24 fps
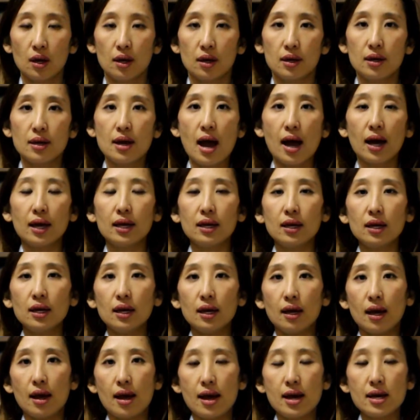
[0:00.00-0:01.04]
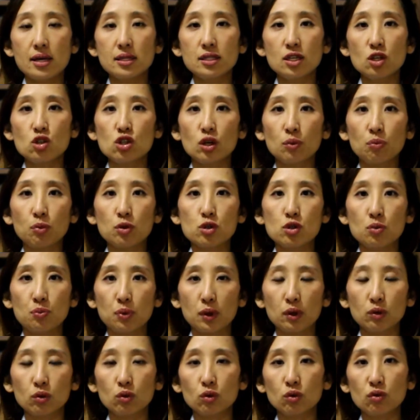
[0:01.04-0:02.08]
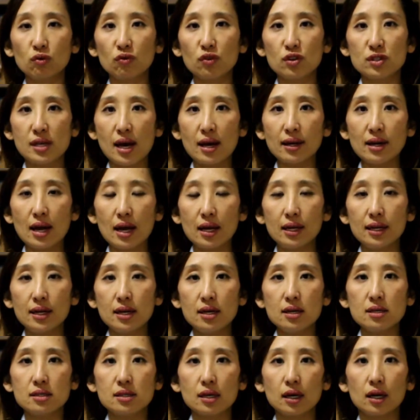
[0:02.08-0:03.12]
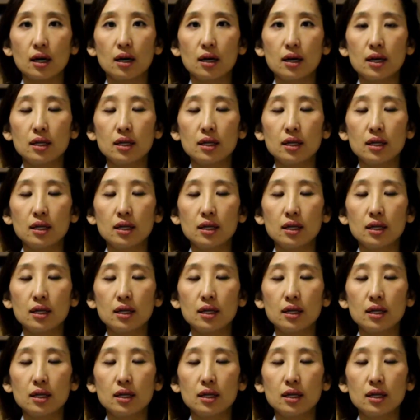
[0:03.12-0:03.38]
E aí, esse tipo de produto você analisa